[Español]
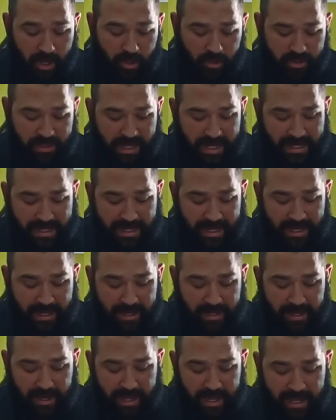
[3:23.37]
o sea que
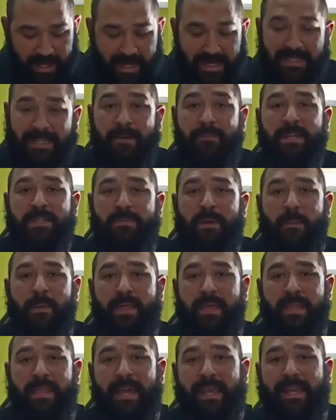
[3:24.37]
eh, es la misma
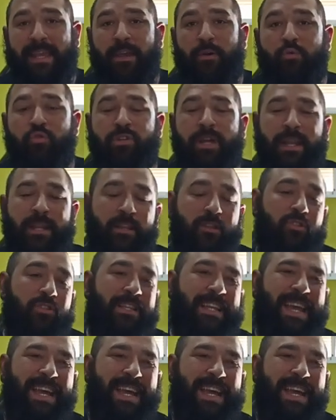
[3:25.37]
medida que usan